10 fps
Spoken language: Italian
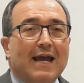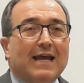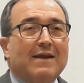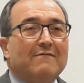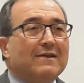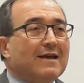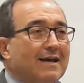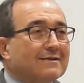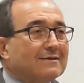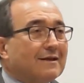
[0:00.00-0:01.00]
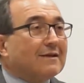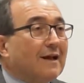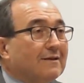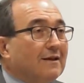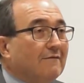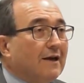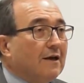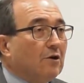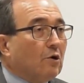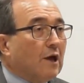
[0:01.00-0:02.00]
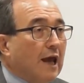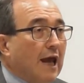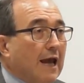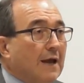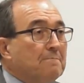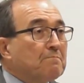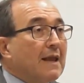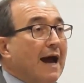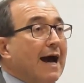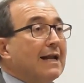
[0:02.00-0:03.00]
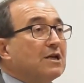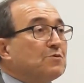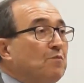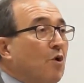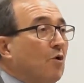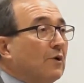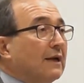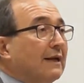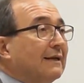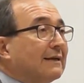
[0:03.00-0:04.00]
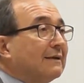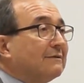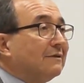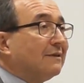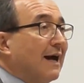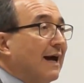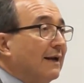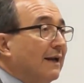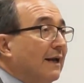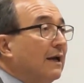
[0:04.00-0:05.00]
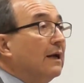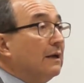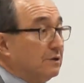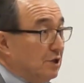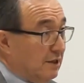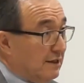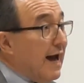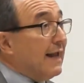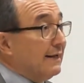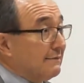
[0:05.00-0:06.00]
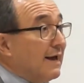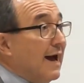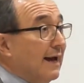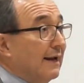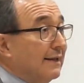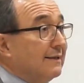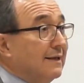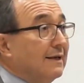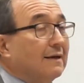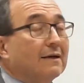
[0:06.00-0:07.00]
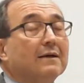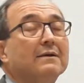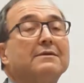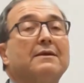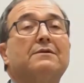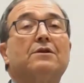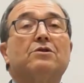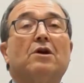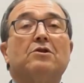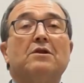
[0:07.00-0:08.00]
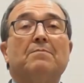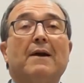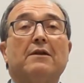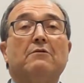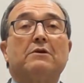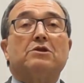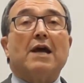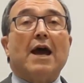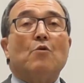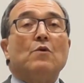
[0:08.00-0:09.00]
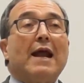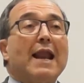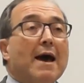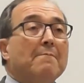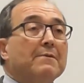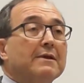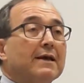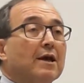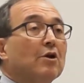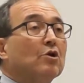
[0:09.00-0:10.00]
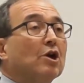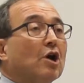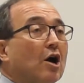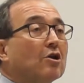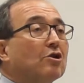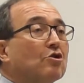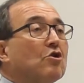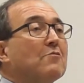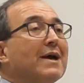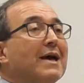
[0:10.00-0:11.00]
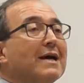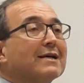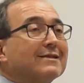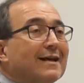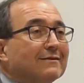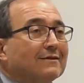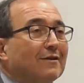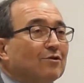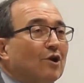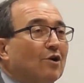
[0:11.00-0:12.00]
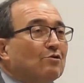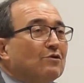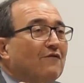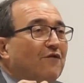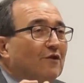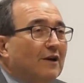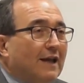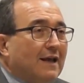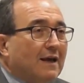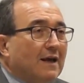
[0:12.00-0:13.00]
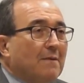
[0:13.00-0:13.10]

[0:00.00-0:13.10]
in evidenza, tant'è vero che a Lisbona, nella cattedrale, città natale di eh, Sant'Antonio da Padova, c'è una lapide che lo ricordo come Sant'Antonio di Forlì.